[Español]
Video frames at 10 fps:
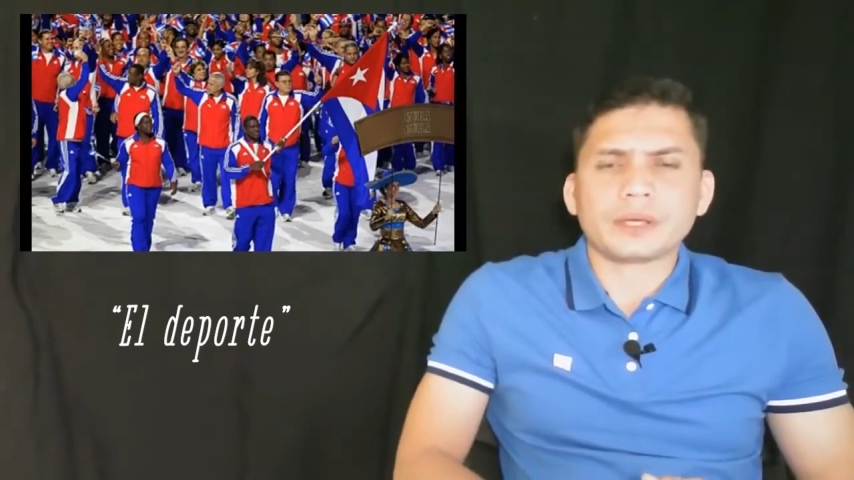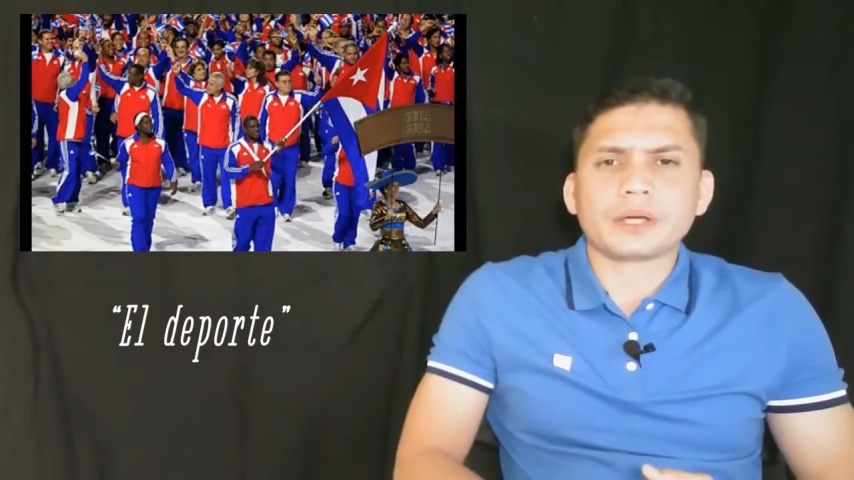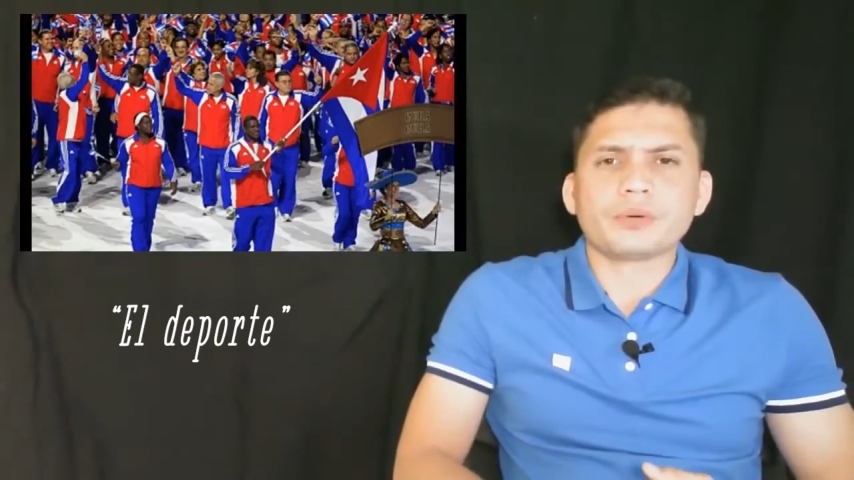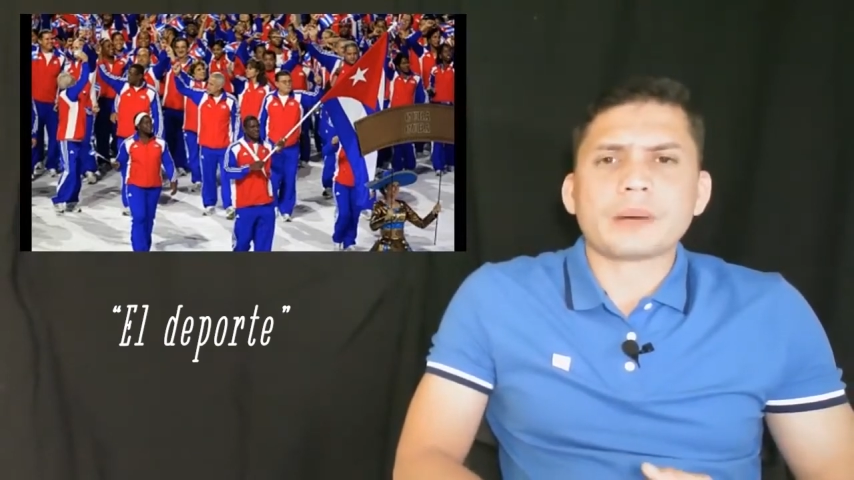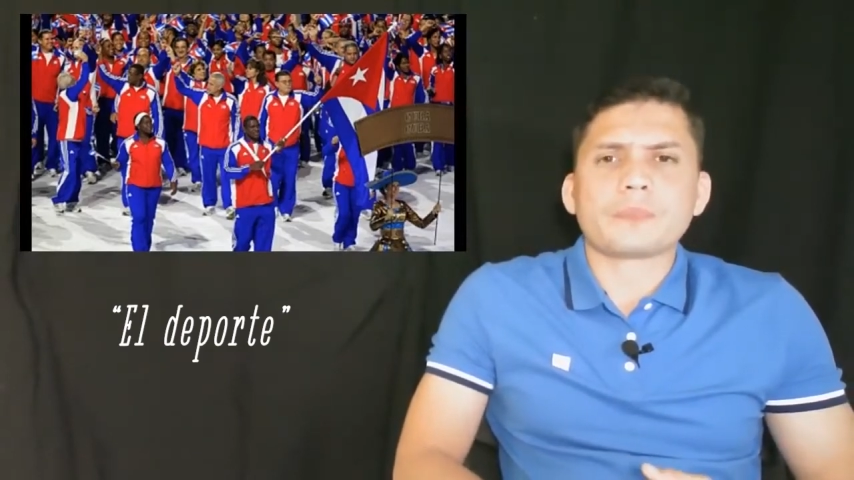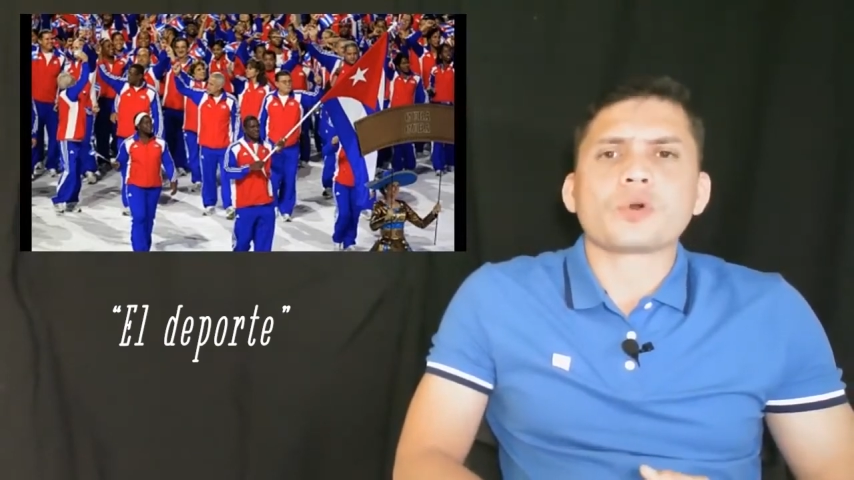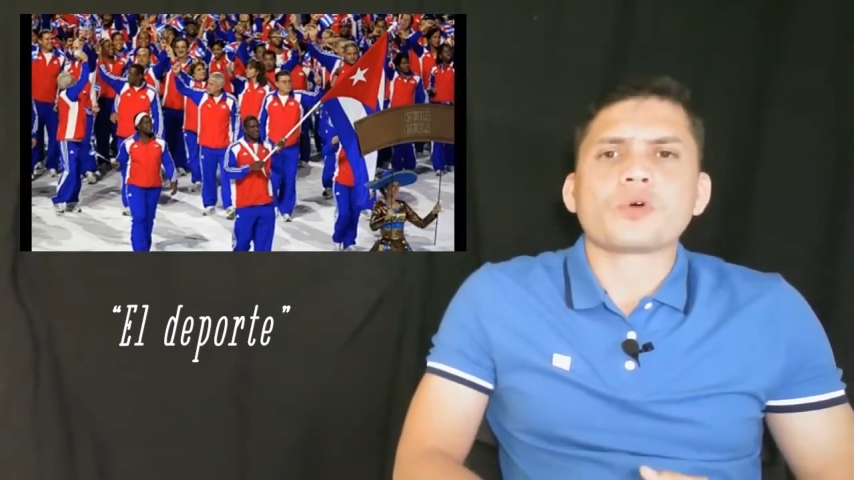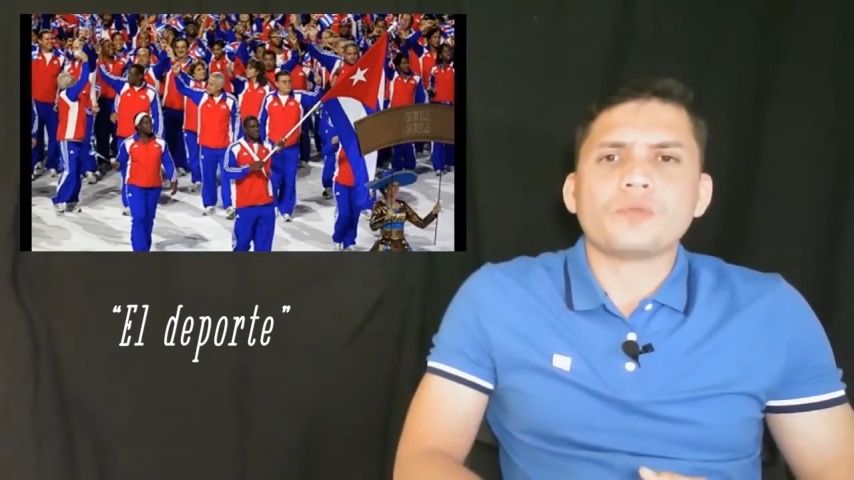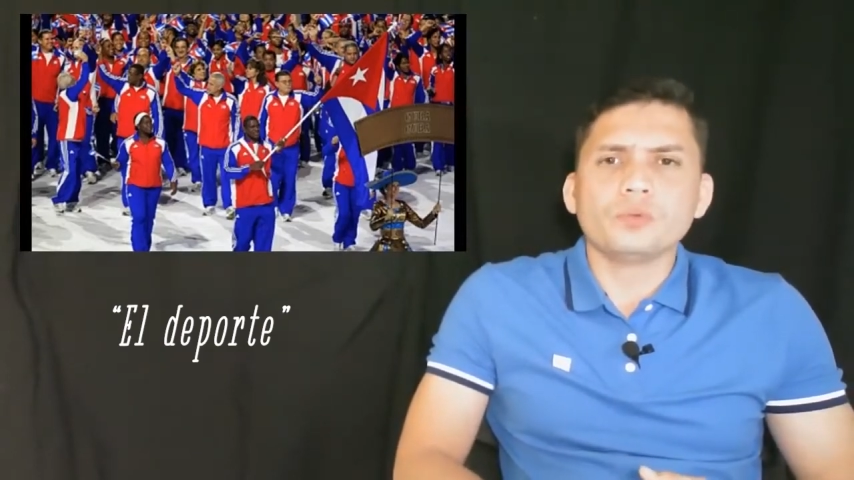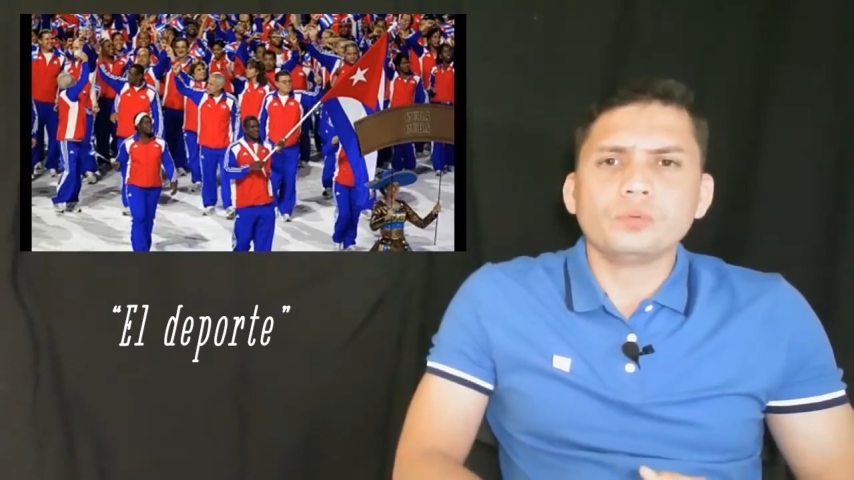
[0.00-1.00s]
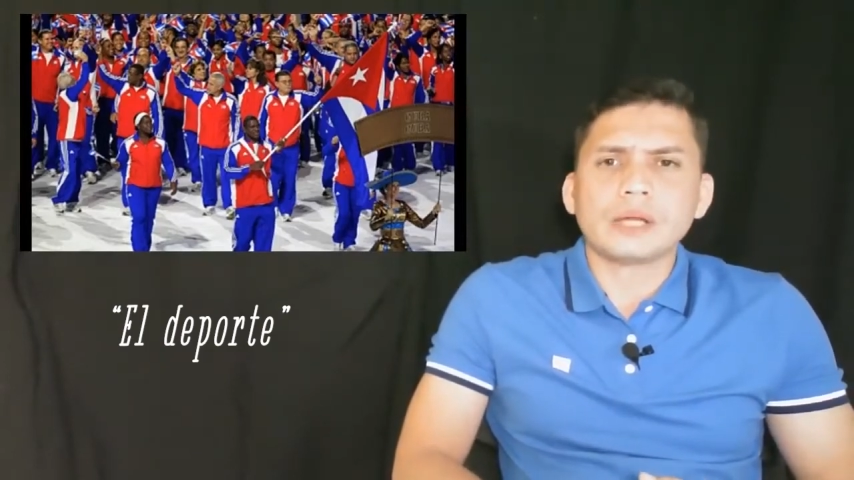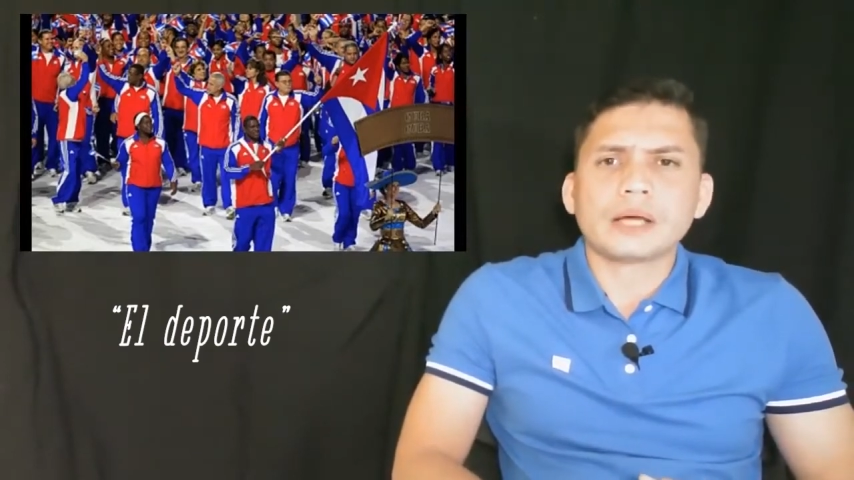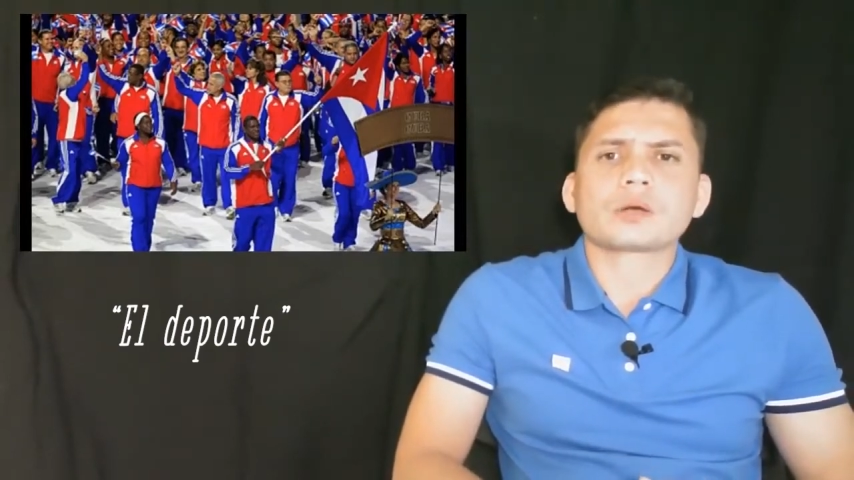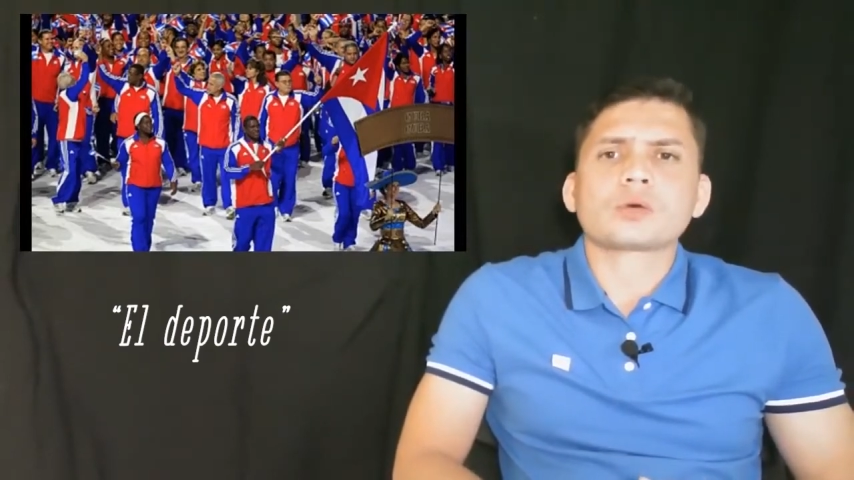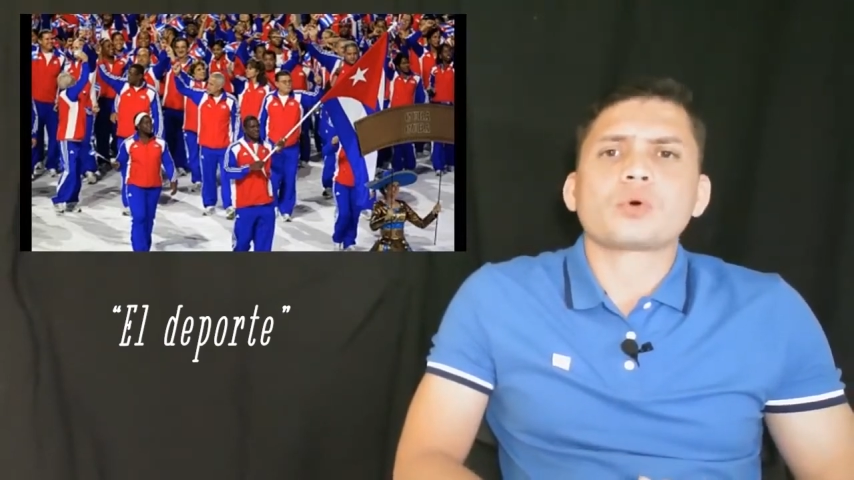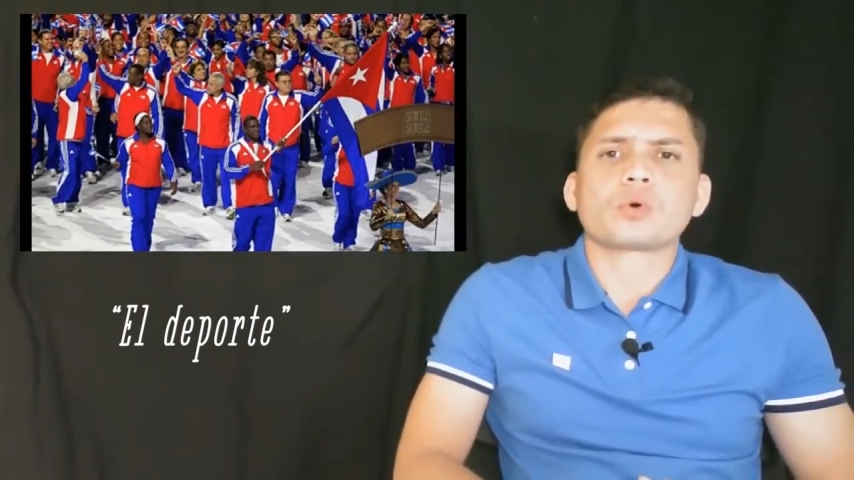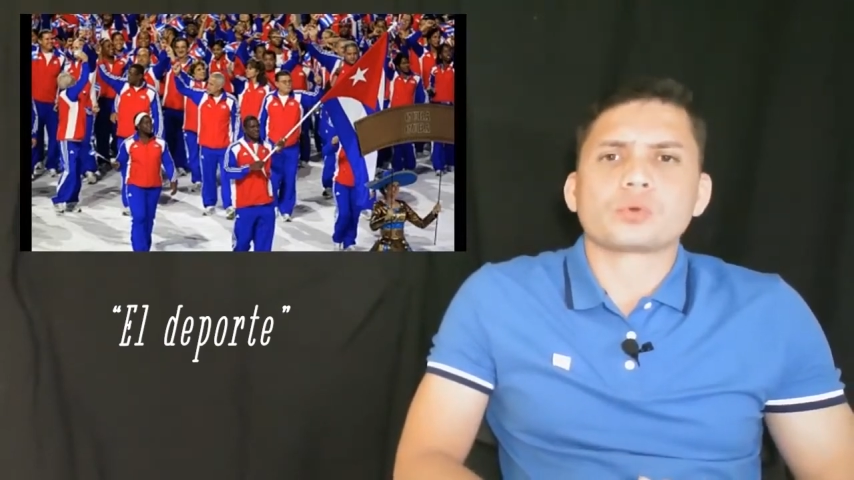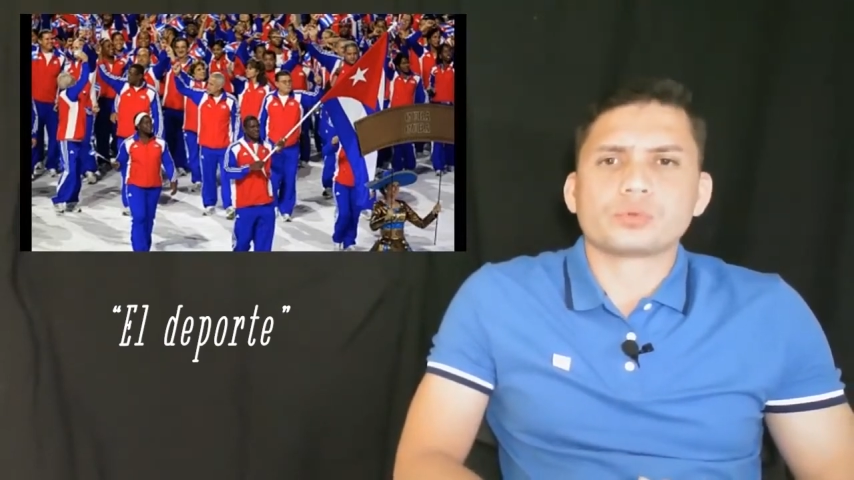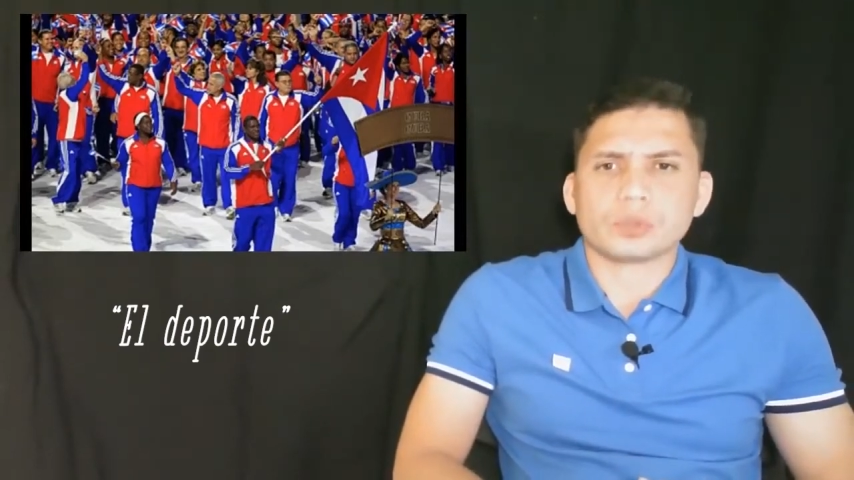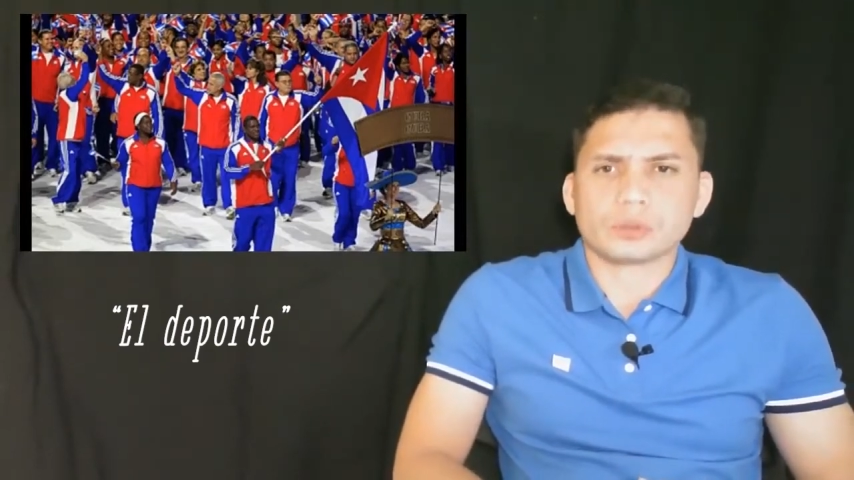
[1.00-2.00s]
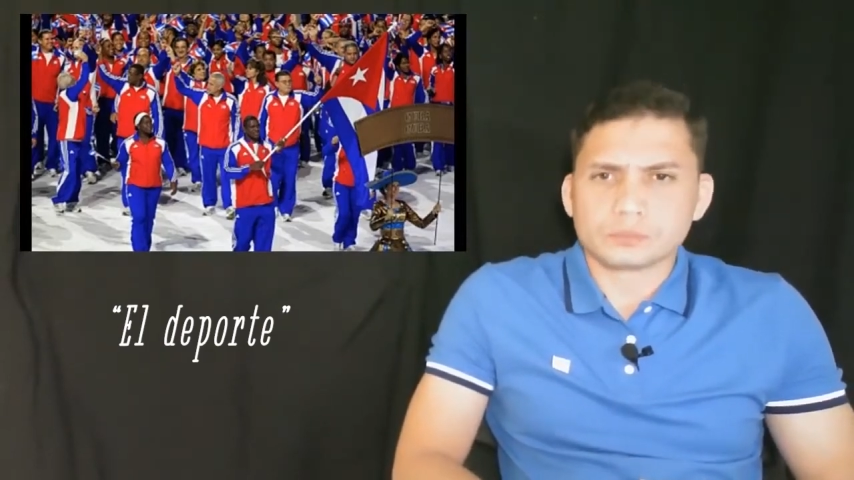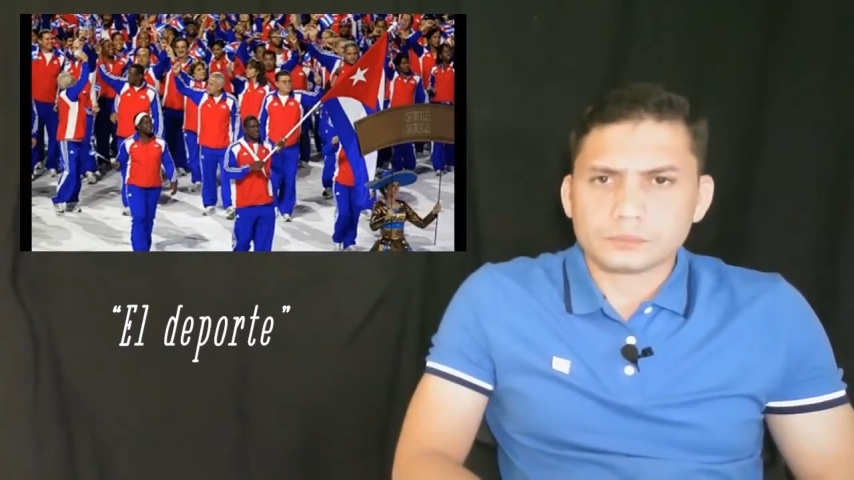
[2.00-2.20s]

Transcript: hay una profunda corrupción.